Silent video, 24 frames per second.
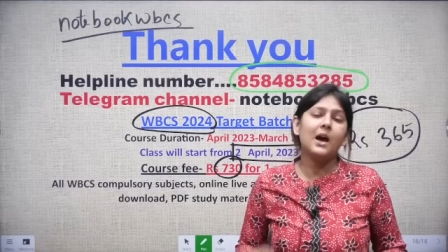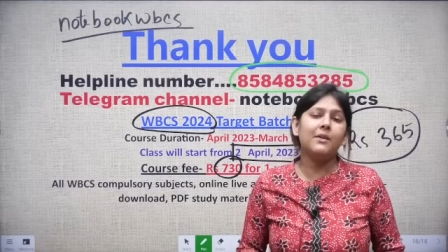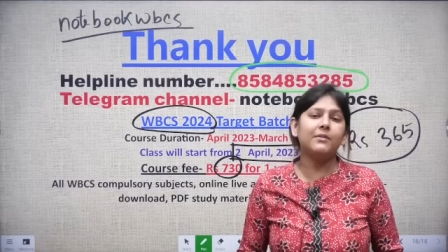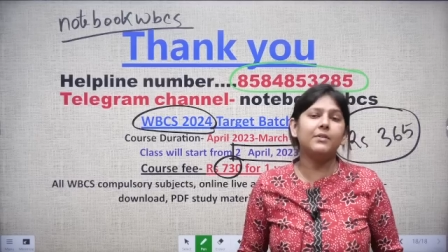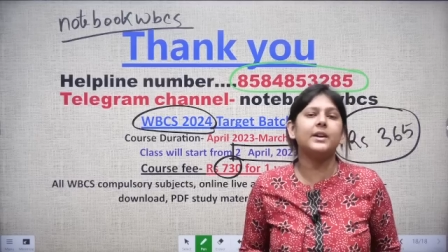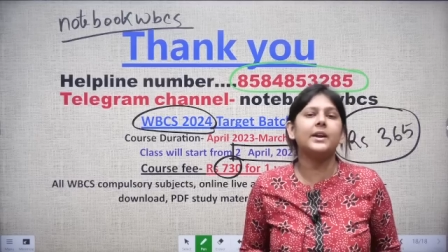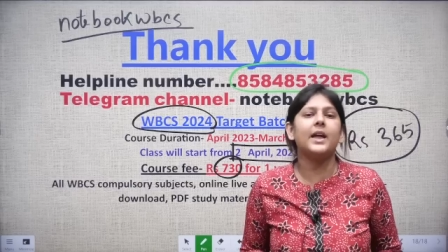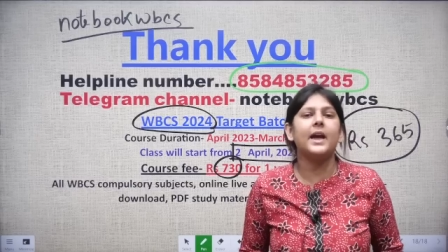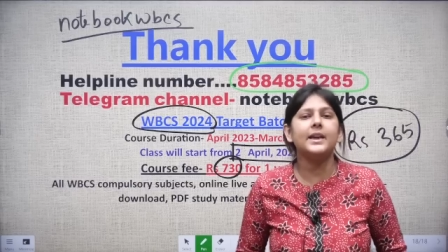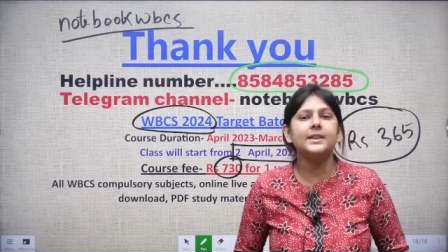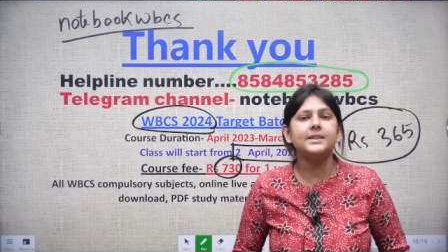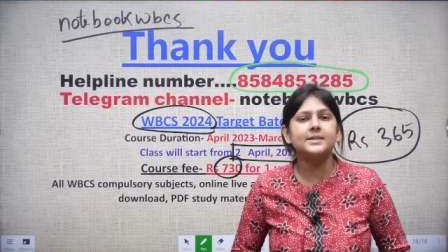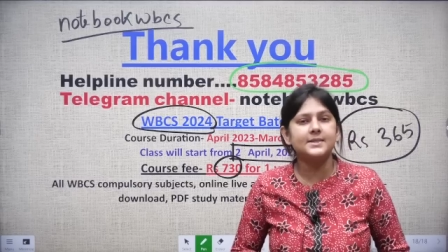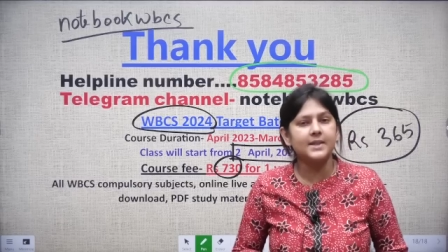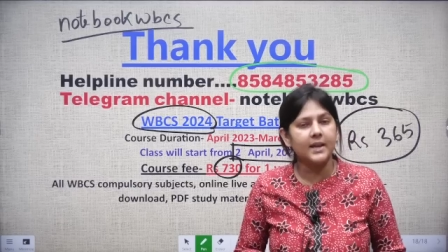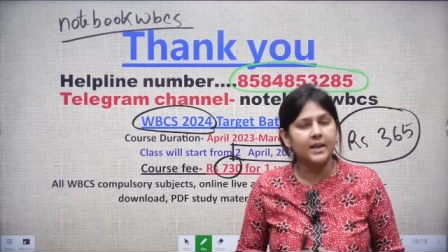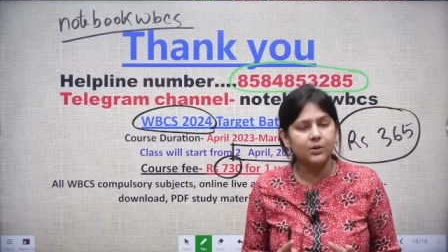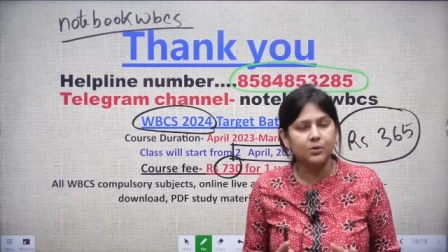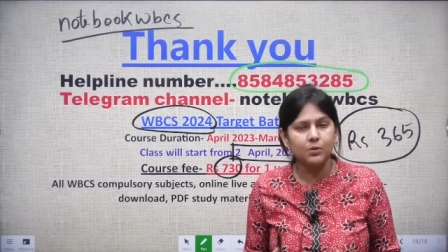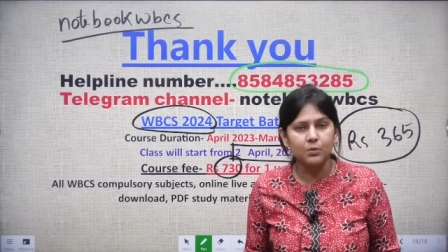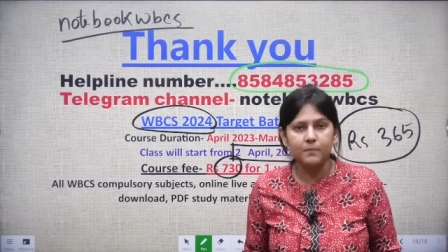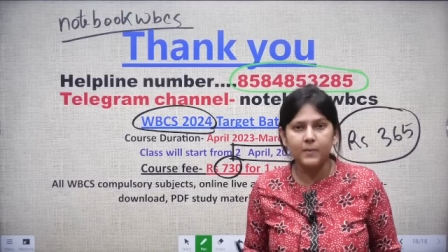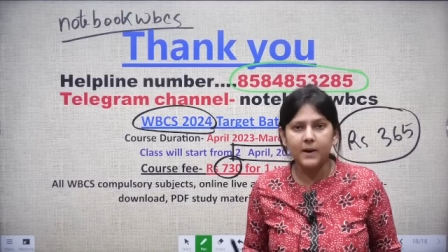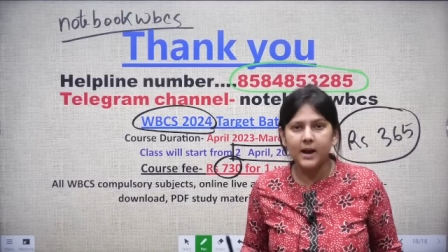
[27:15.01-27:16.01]
আবার নাইস ডে
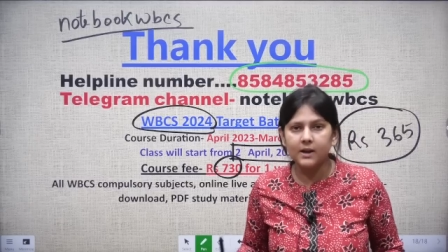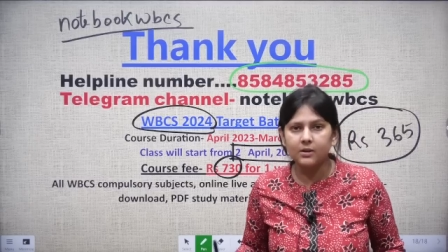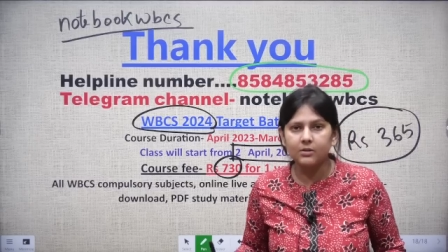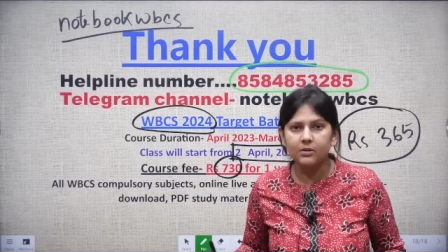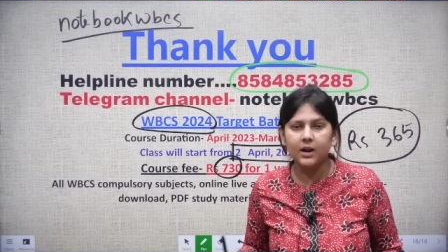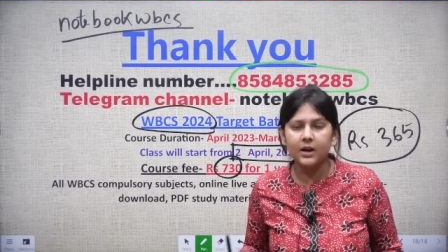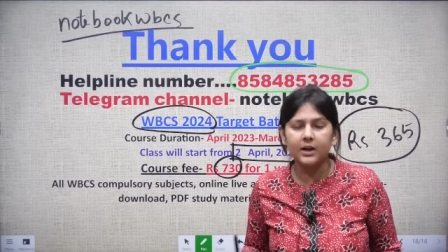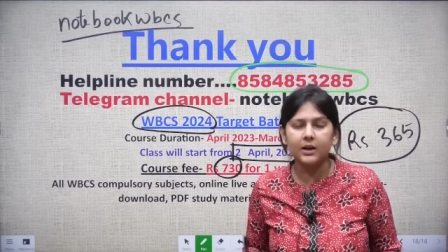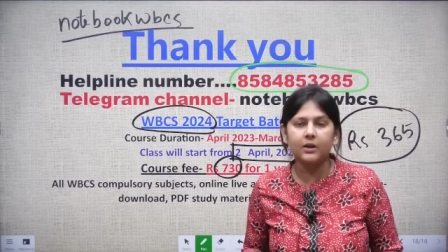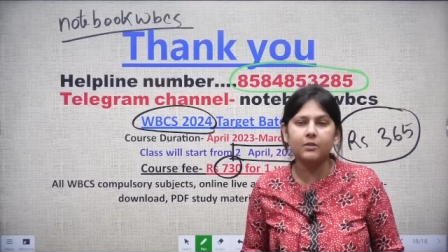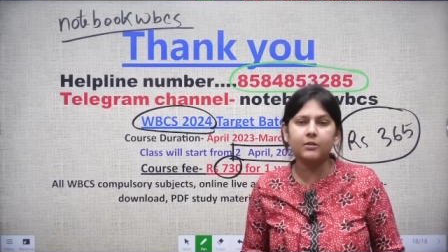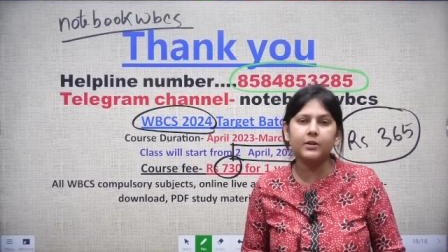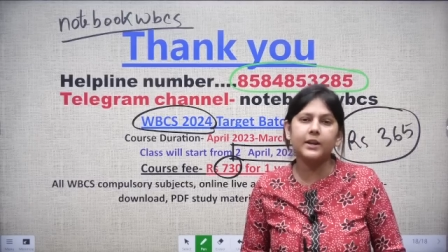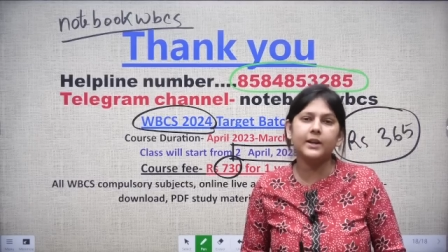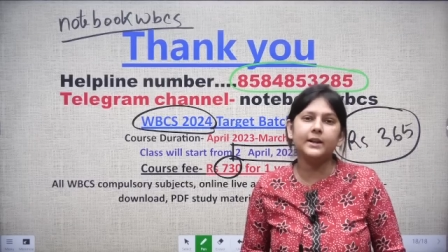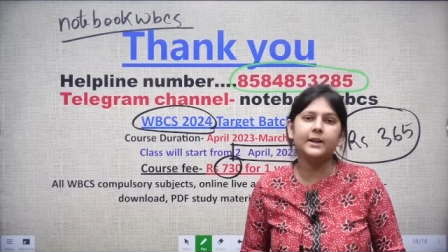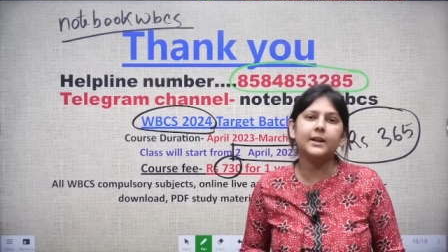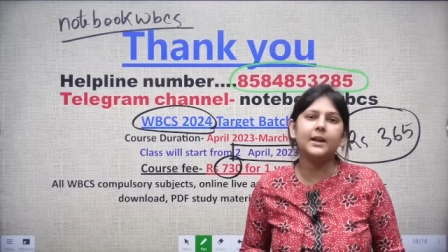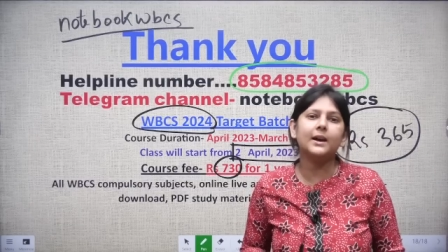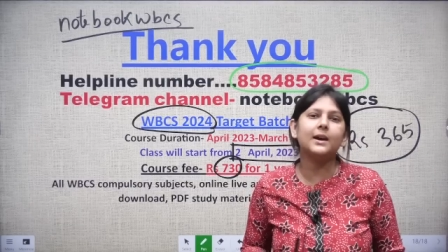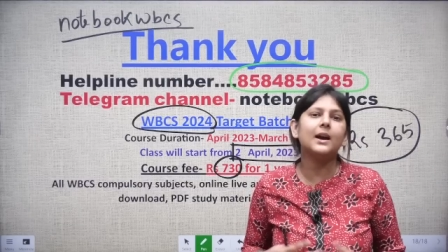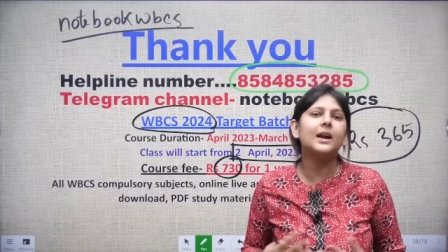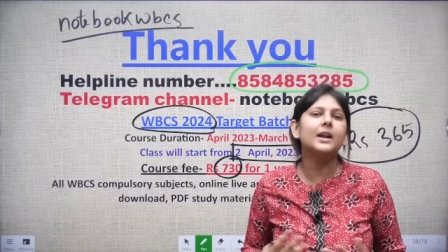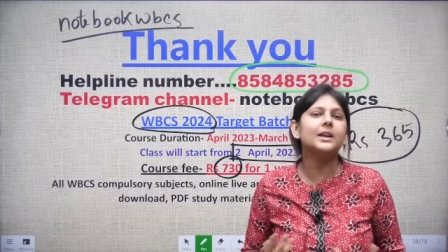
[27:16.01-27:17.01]
খুব ভালো কাটাও
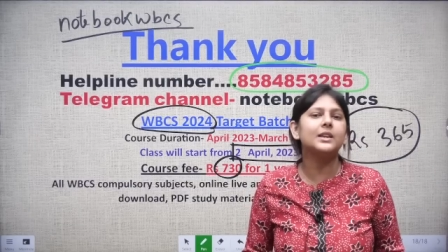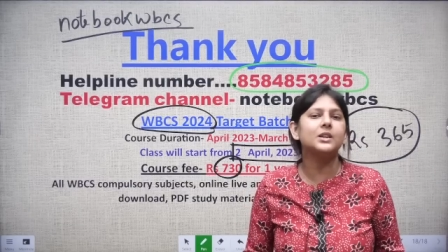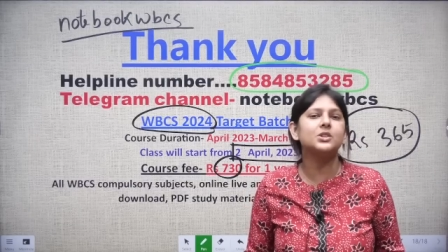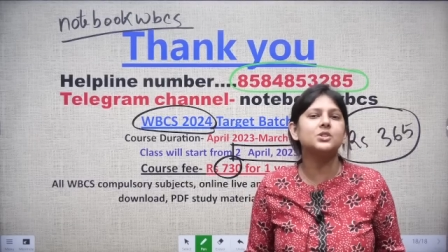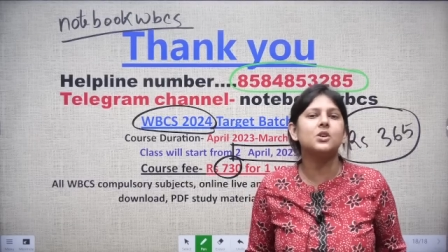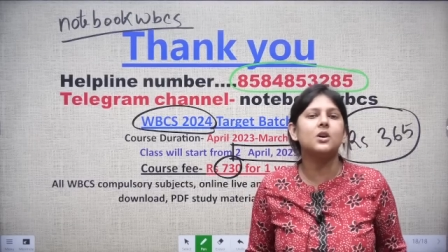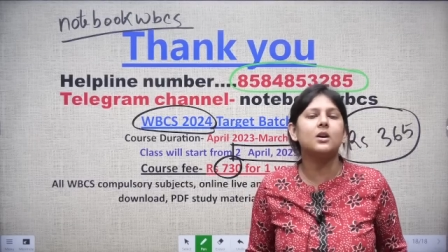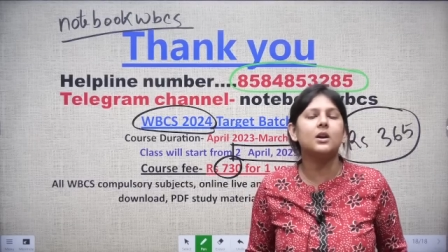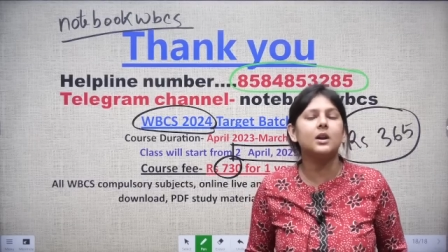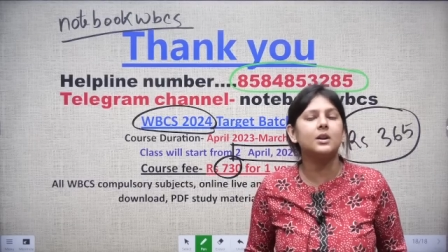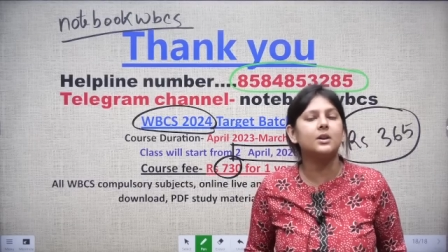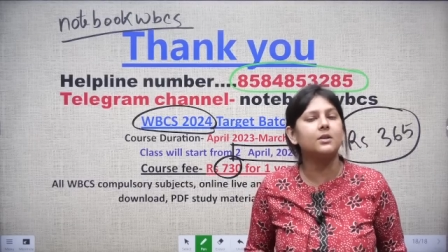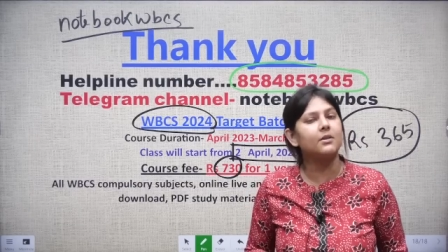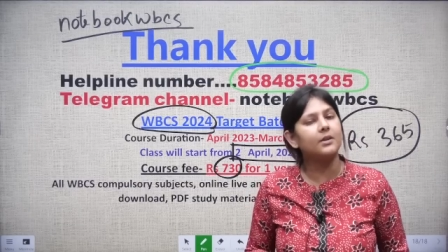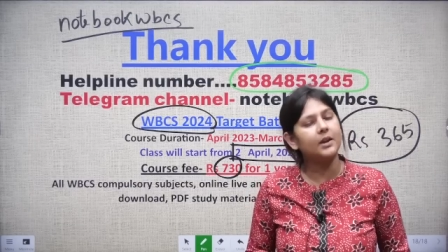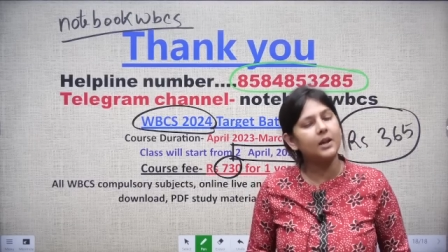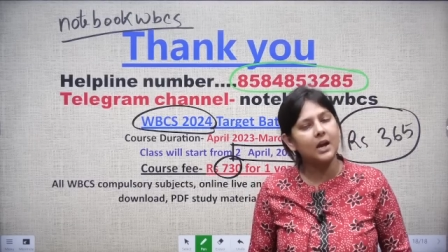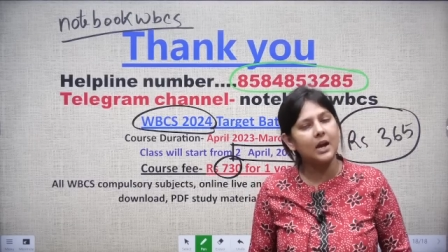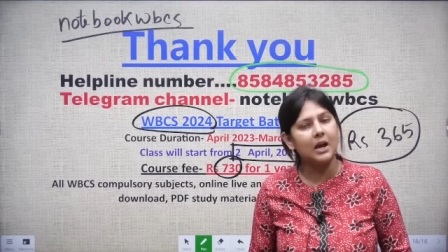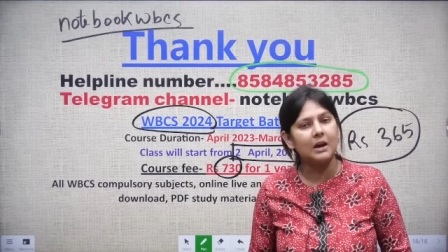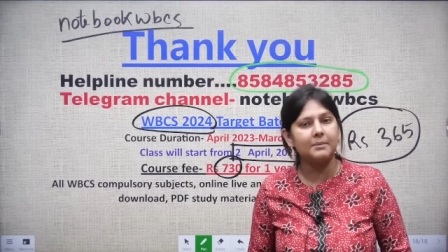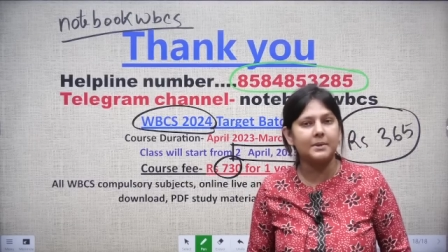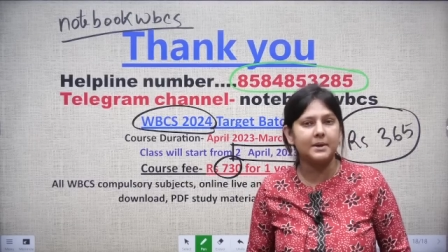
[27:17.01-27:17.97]
দিনটা কালকে সকাল নটা